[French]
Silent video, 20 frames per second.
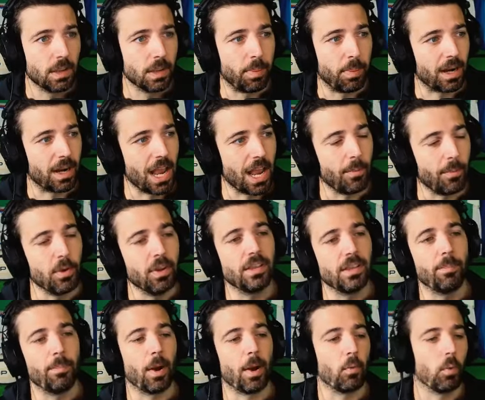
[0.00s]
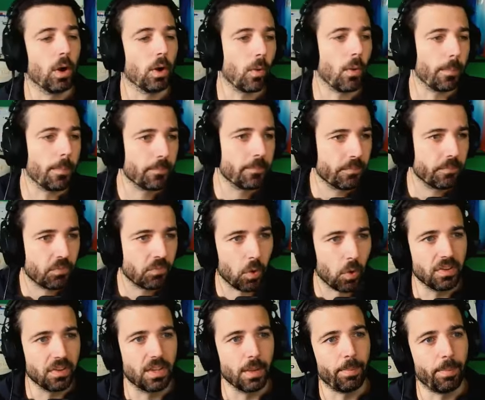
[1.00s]
pas clair, mais on n'était pas loin, quoi. On
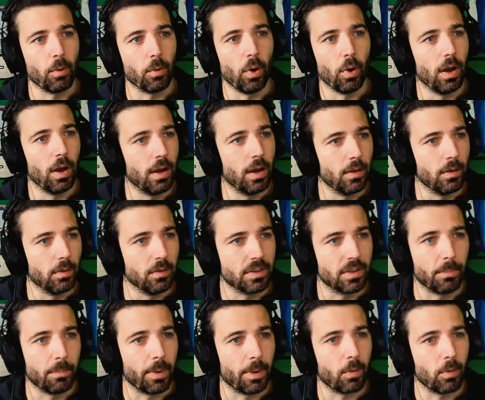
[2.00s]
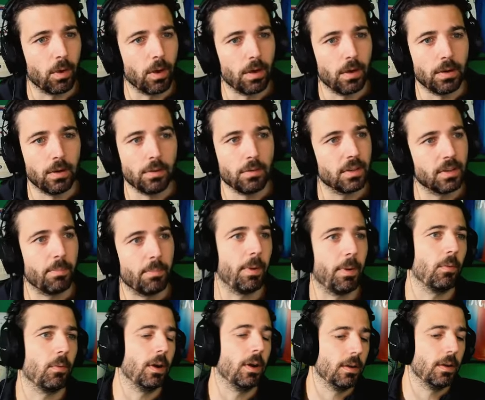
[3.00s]
était pas loin, on était pas loin, on était pas
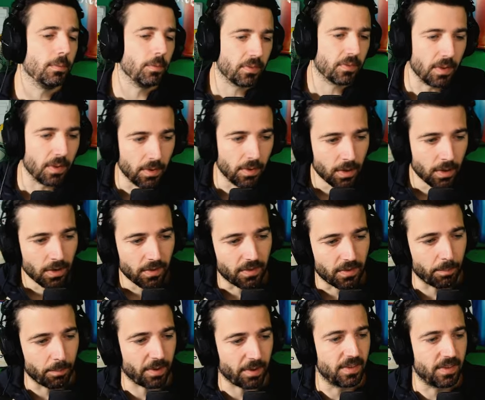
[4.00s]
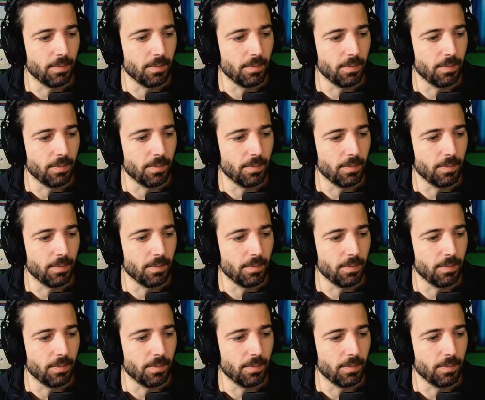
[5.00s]
loin. c'est pas si